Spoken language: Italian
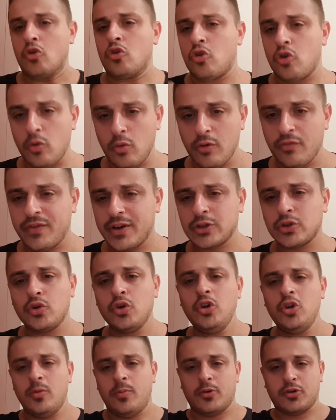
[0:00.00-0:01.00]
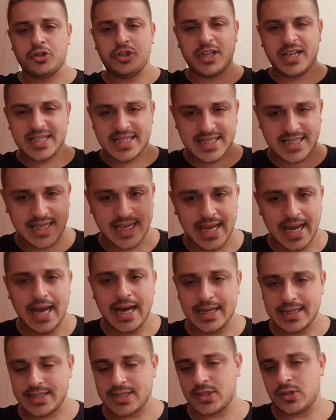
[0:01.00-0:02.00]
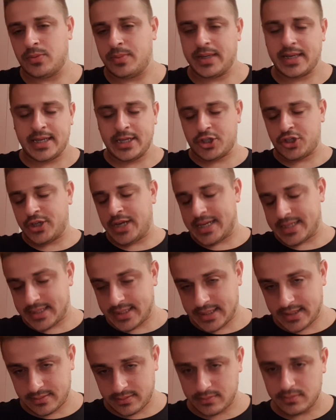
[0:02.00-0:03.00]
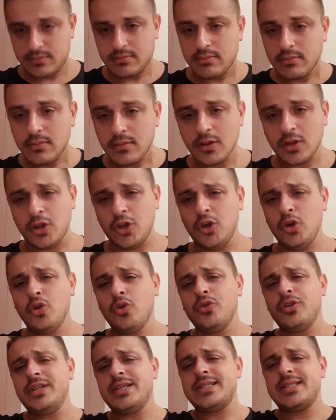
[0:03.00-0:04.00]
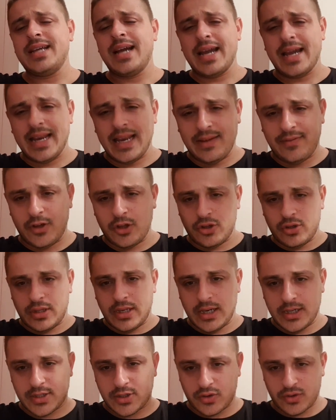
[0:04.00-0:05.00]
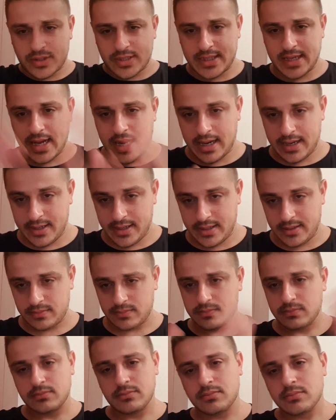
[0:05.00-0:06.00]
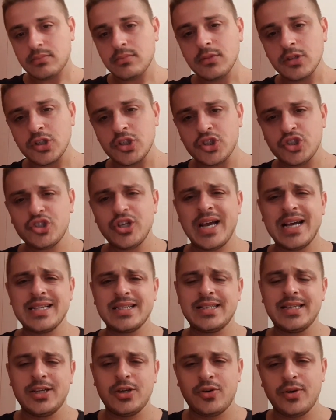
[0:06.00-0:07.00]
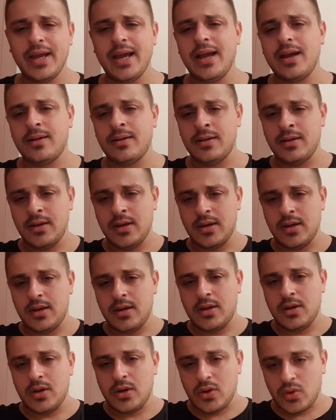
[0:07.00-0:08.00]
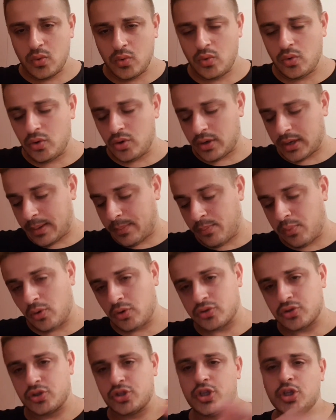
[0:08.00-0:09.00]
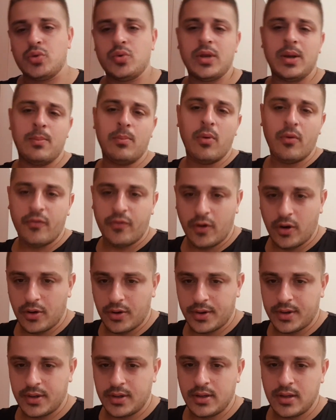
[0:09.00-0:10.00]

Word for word: come ho fatto io, portiere scarso, perché Scesni, io lo dissi anche nei video degli scorsi anni, Scesni non è uno che può sostituire Buffon.